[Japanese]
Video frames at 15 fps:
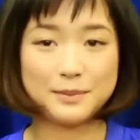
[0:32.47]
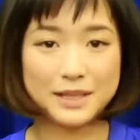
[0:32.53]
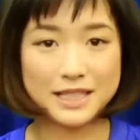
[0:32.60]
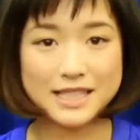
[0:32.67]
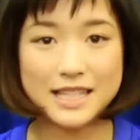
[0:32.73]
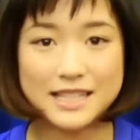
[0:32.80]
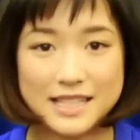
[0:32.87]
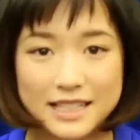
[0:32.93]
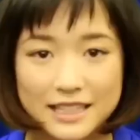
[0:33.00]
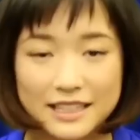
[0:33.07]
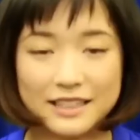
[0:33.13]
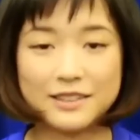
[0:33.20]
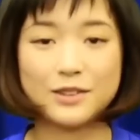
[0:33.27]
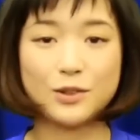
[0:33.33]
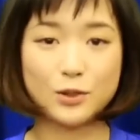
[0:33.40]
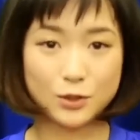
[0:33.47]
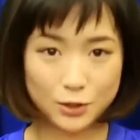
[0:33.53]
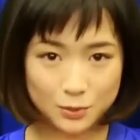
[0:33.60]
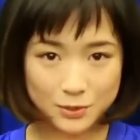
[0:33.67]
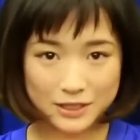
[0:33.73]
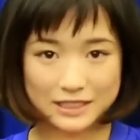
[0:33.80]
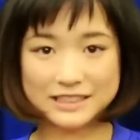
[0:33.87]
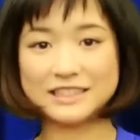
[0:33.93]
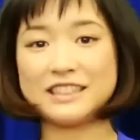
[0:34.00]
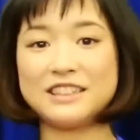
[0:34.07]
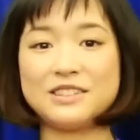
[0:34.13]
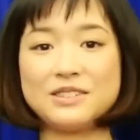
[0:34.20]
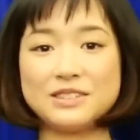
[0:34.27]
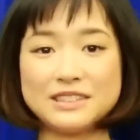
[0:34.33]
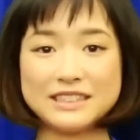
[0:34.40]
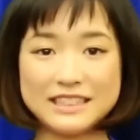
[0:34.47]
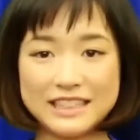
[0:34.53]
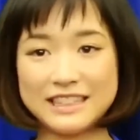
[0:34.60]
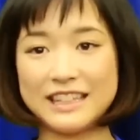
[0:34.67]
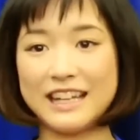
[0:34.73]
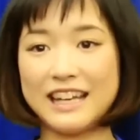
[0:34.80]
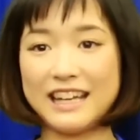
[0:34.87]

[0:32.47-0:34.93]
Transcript: 皆さんぜひお友達などを連れて、